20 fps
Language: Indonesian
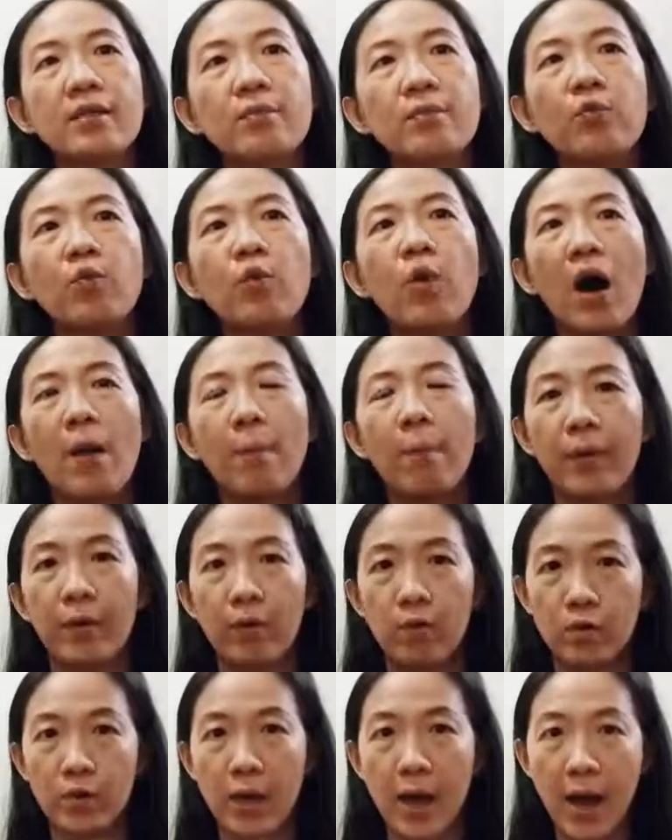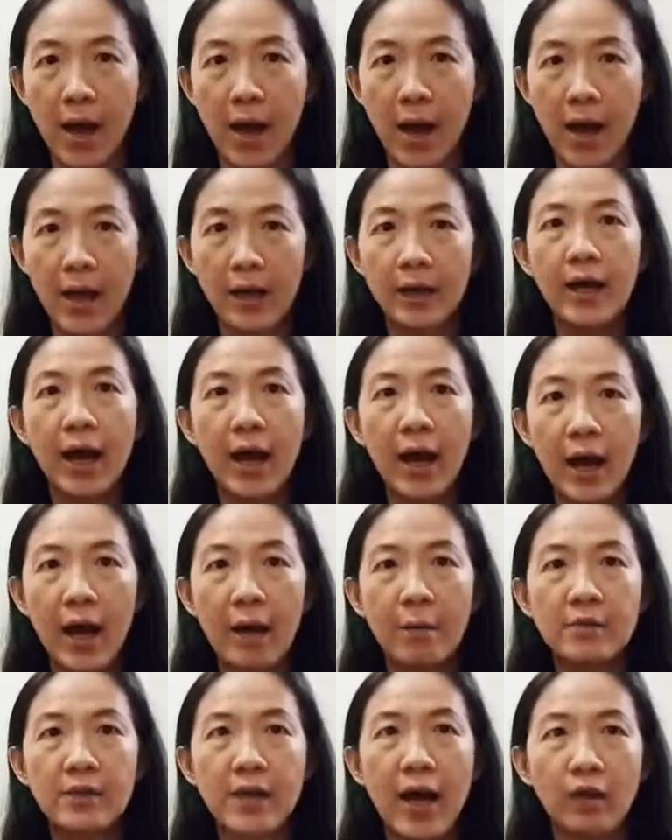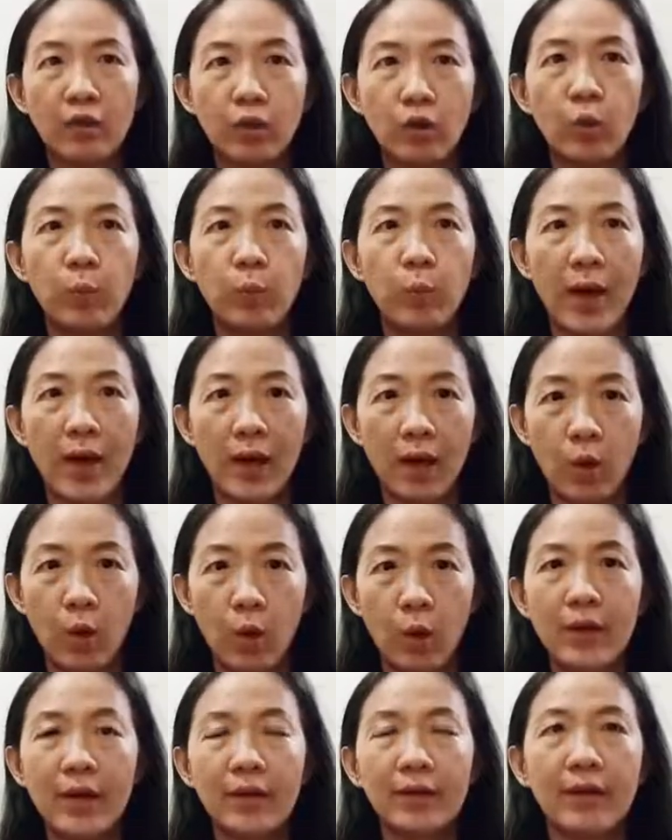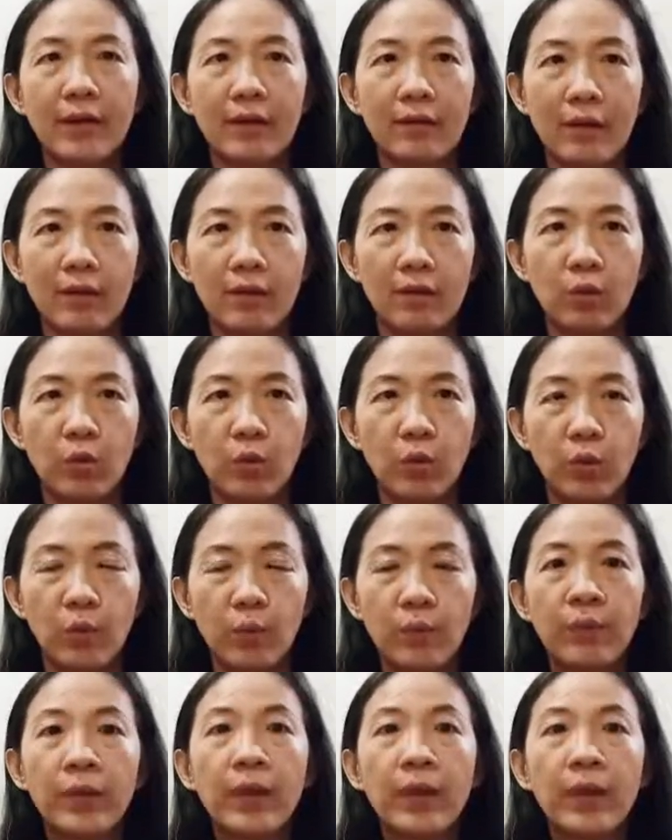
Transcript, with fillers: sebuah perusahaan dalam satu periode tertentu.